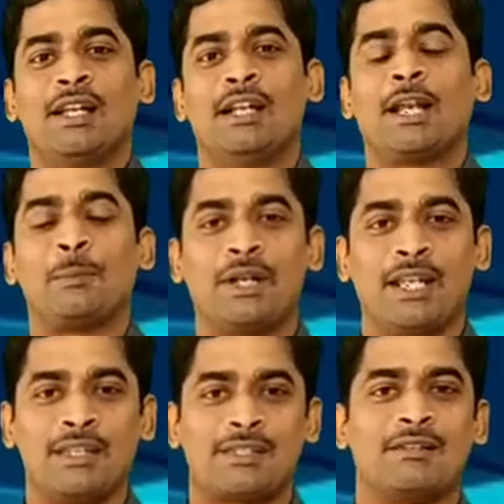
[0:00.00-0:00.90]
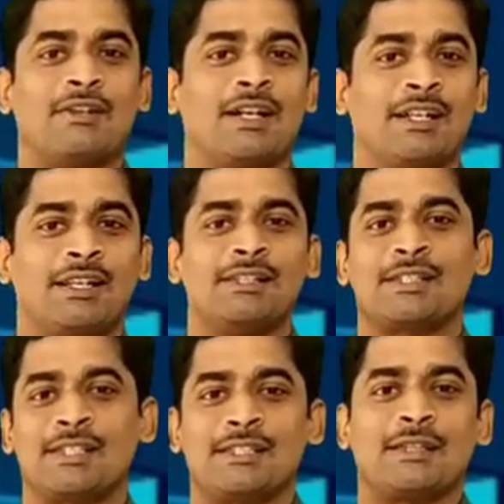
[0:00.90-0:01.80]
అండ్ రిపిటేషన్ ఆఫ్
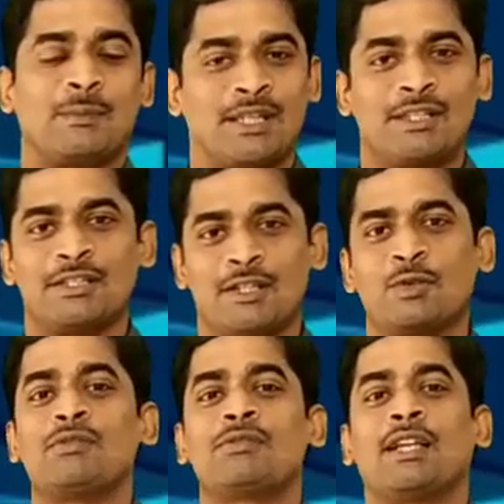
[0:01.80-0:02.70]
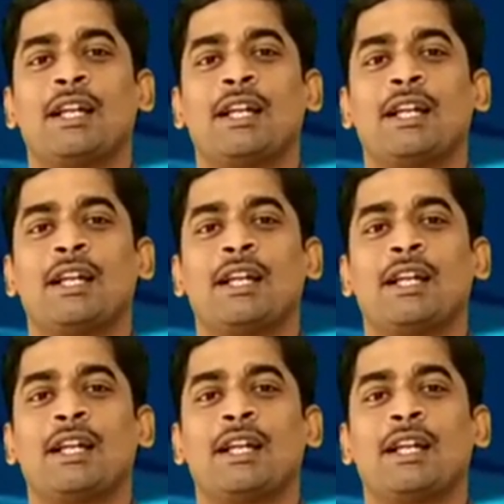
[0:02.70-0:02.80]
ఆర్టికల్స్కి సంబంధించిన రూల్స్